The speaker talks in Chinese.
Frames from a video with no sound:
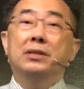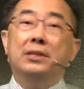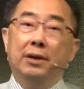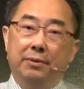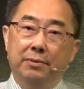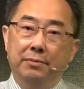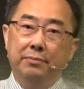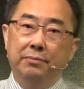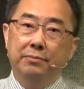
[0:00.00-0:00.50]
走，
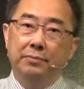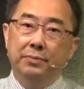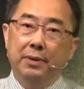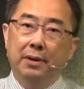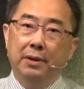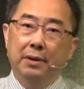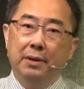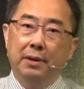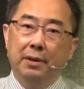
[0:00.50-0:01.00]

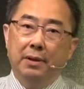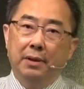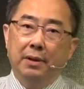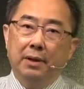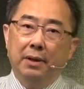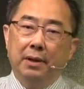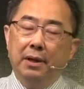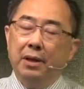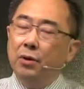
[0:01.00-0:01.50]

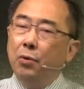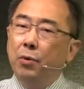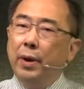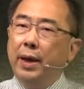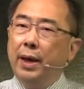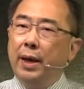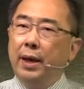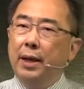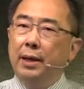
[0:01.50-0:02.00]
因
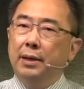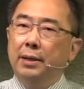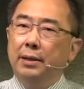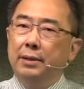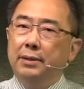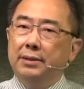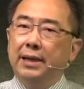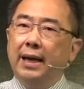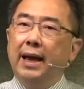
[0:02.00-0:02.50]
为
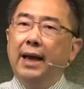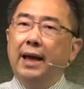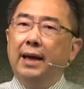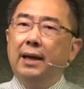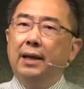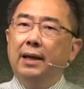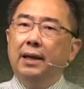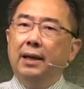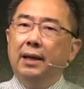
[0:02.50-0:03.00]

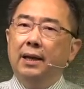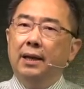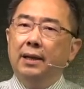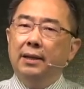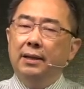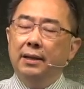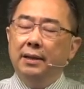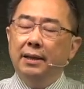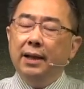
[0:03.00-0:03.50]
在
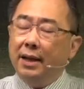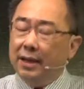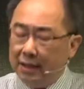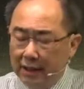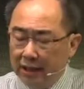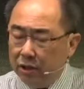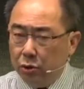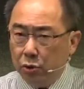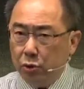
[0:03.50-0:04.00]
那个
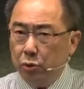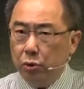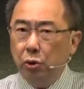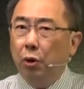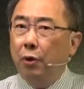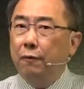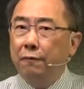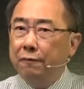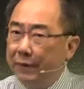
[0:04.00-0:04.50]
地区
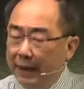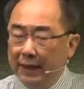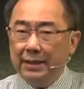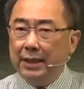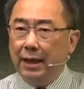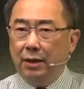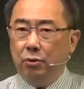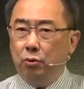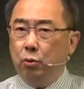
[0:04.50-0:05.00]
有非
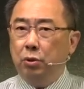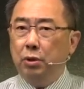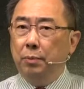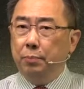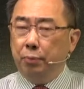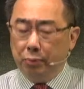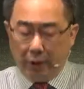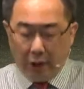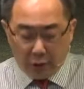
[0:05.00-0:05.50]
常多的
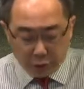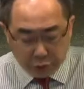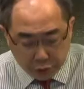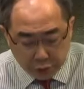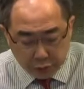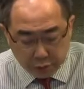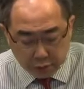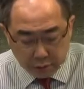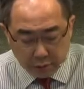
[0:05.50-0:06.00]
葡萄
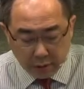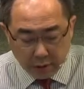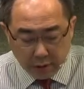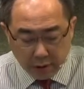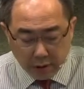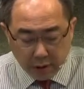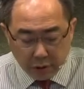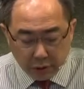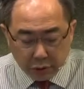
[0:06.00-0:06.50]
树，
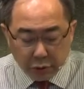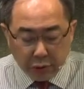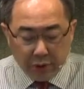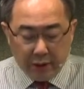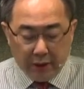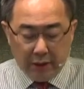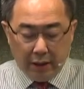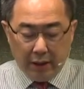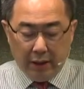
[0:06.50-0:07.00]
所
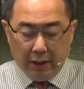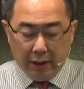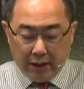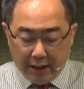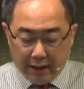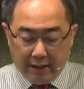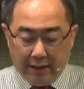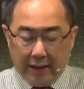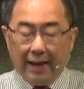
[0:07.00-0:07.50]
以
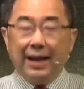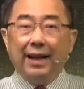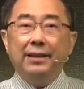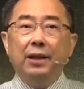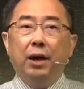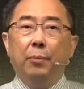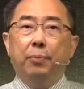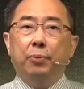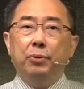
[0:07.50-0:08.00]
可能看
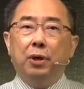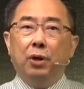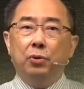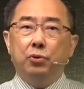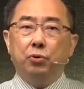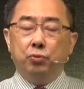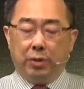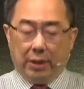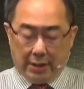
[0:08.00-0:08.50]
到葡萄
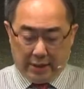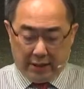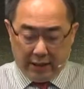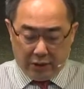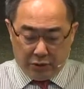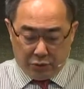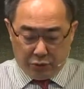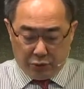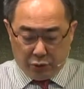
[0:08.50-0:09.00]
树了。耶
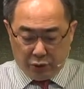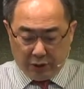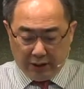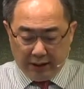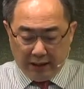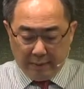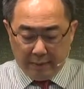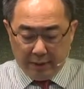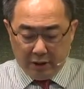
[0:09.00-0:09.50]
稣就跟
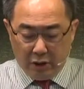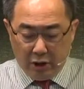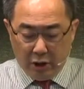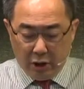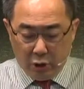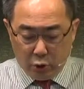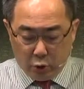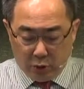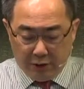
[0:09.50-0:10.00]
他们
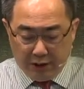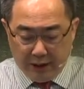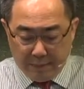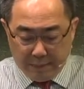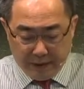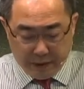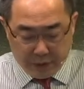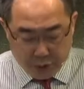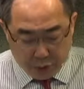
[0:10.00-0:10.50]
做这个
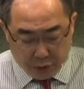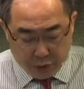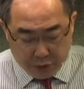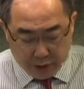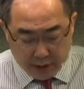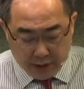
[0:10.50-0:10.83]
比喻，